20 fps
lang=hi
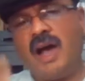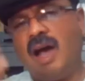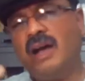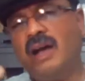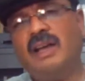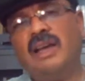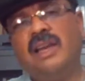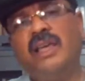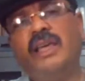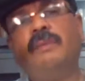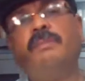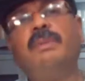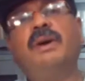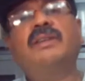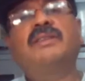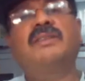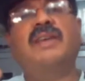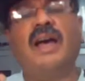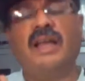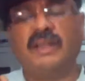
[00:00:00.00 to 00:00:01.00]
अगली
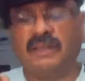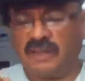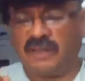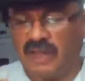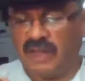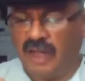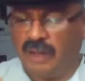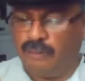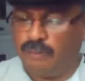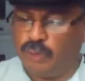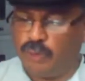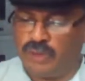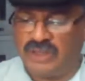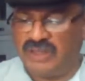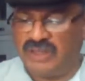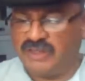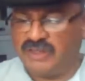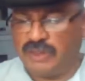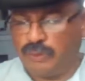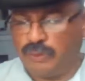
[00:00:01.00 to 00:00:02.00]
बरसात का
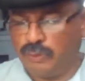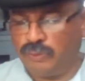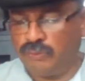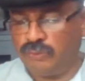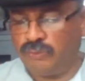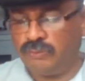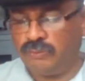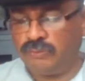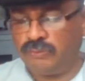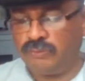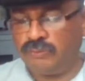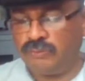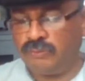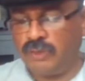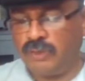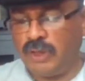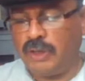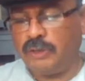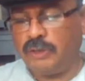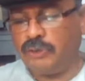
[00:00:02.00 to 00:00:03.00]
मुंतज़र हूं
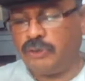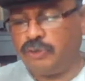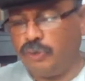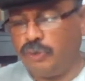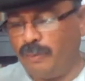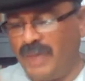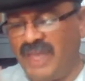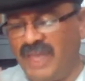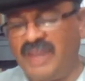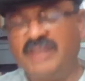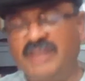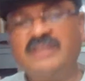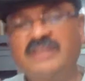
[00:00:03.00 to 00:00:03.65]
जो मेरी